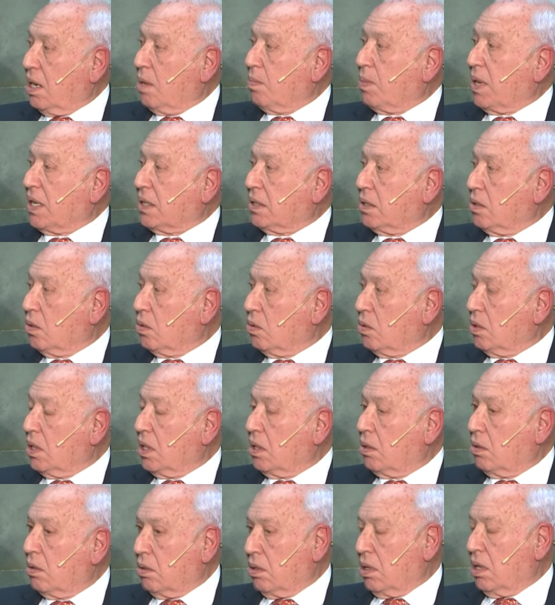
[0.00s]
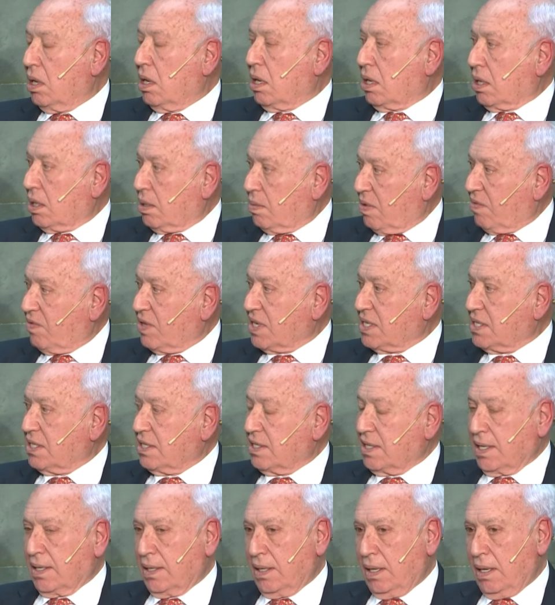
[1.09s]
el partido único, el régimen
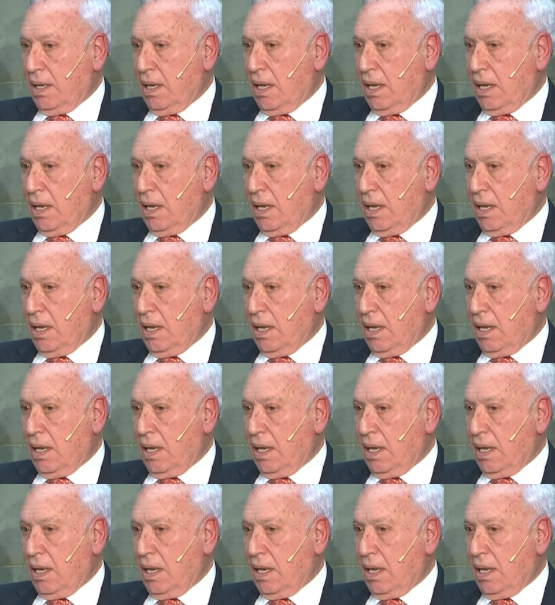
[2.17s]
fascista.